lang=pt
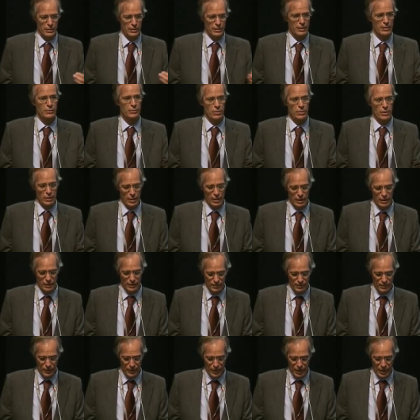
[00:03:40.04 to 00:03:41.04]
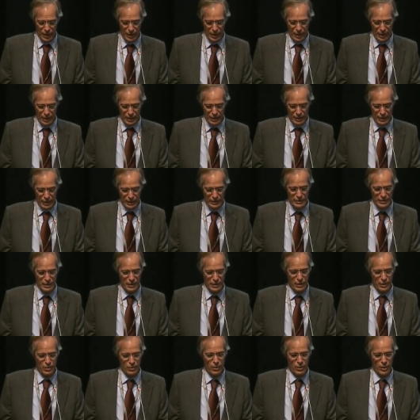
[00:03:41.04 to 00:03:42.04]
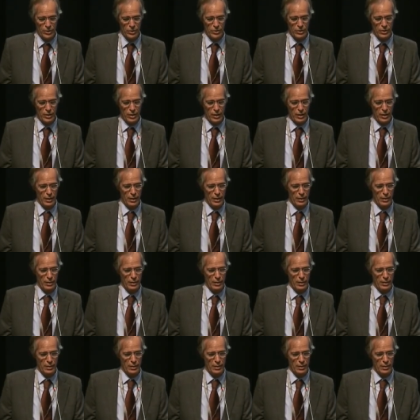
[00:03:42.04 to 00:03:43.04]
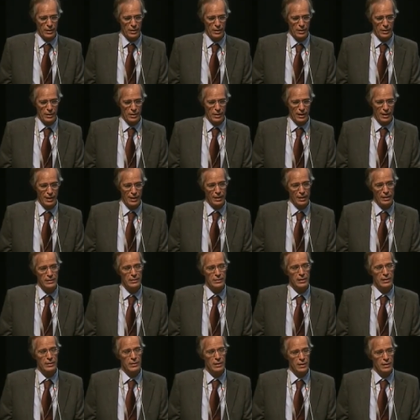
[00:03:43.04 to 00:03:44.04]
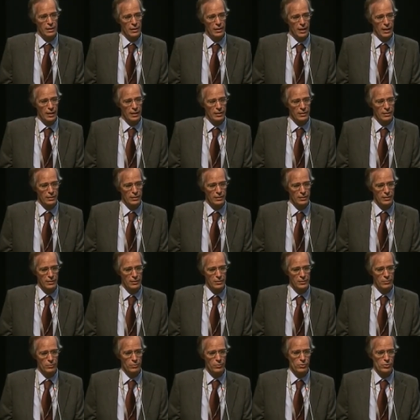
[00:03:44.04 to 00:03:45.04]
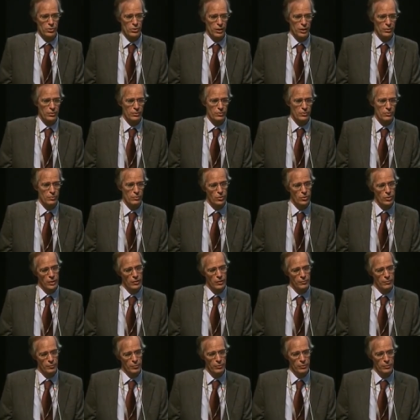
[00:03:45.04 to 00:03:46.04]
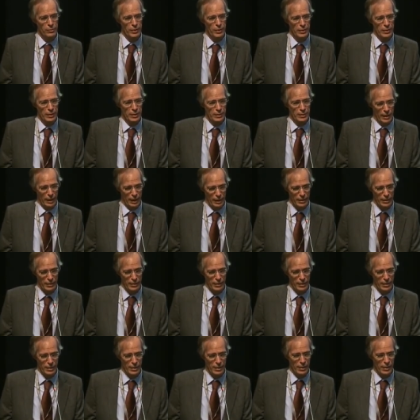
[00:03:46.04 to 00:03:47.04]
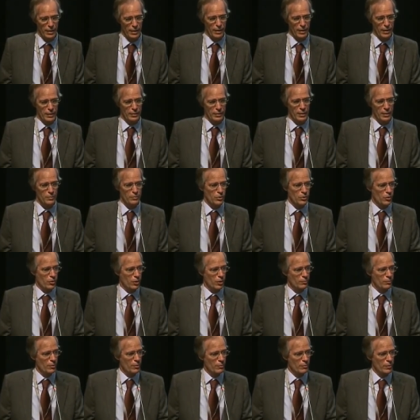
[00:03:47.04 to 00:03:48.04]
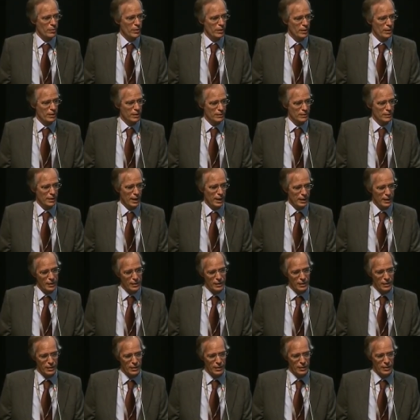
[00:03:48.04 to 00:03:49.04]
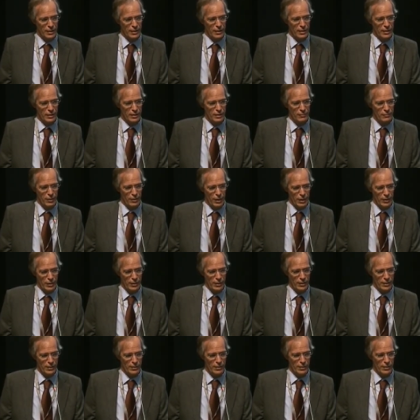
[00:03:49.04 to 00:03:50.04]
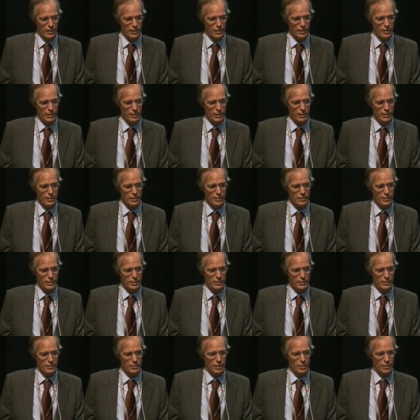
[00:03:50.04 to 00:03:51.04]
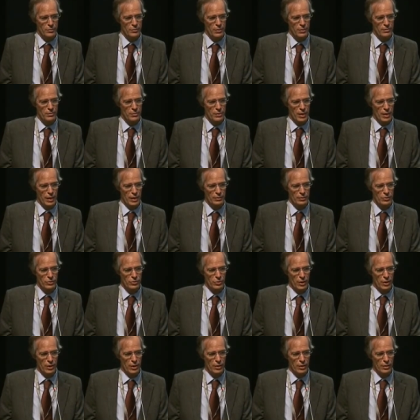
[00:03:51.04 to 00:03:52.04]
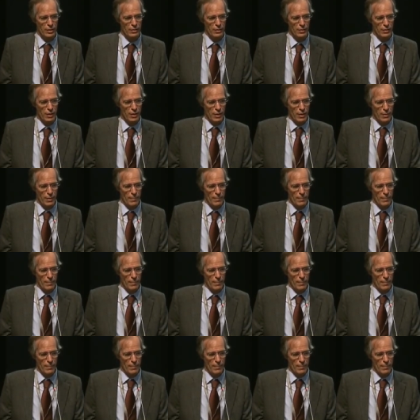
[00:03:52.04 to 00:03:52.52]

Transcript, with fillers: da sociedade. E essa é que eu acho que é a, eh, eh, a, grande centralidade que um projeto como o arquivo.pt tem. Temos agora uma primeira década arquivada e uh, estamos empenhados em